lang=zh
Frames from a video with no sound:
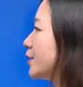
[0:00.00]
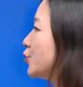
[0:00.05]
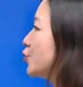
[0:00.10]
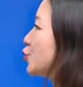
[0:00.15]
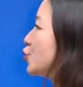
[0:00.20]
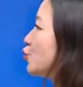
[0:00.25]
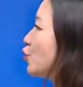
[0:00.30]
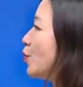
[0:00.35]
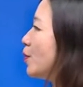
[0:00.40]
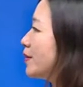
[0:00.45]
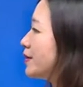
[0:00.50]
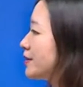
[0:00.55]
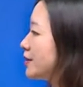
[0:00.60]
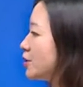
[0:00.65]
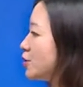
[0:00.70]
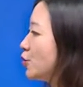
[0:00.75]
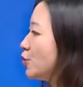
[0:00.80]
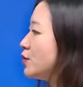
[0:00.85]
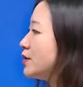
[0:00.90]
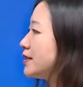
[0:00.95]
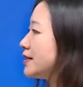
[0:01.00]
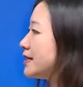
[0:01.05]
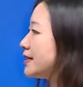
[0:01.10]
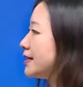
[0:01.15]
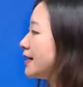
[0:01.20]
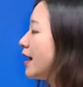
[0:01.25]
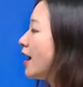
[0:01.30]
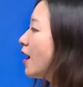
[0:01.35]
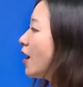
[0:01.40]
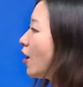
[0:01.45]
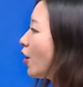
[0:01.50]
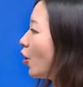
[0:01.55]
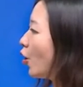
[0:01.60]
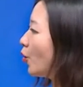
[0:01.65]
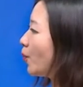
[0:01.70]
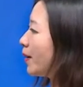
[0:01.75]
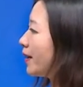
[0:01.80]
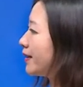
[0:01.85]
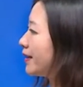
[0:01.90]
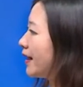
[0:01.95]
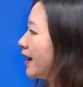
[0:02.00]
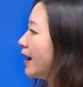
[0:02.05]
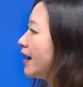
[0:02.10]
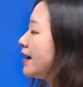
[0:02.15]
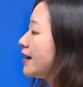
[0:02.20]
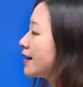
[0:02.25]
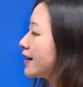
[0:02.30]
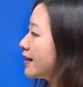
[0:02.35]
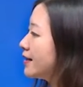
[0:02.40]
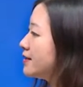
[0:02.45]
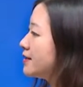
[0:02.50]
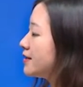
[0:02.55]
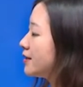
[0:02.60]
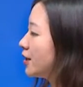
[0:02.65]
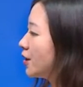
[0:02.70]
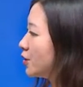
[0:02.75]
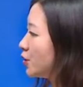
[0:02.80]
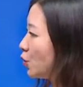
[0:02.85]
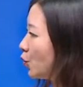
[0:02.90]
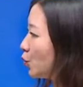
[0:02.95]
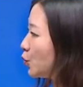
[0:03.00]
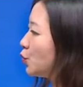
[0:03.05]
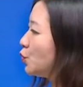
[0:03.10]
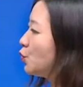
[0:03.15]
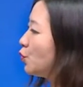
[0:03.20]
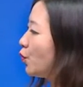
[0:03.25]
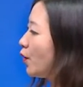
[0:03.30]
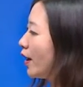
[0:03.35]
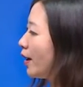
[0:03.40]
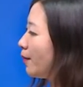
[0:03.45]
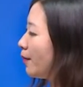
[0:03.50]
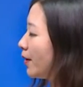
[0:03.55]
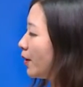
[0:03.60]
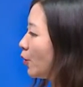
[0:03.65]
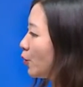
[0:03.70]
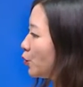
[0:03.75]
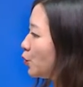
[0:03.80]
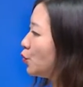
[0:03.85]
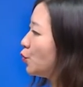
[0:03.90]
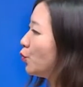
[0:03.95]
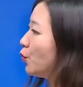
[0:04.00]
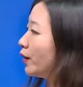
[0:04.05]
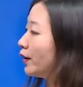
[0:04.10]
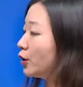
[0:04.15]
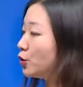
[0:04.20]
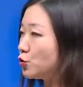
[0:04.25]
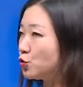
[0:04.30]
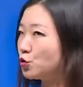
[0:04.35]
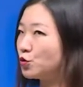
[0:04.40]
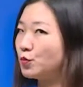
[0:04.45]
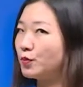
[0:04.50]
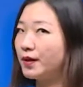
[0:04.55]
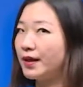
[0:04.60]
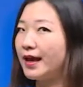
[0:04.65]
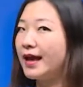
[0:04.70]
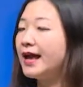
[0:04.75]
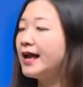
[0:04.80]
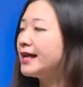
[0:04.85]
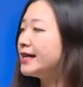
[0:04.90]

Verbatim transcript: 个就是我们形容词后面呢跟这个有韵尾没有韵尾的区别，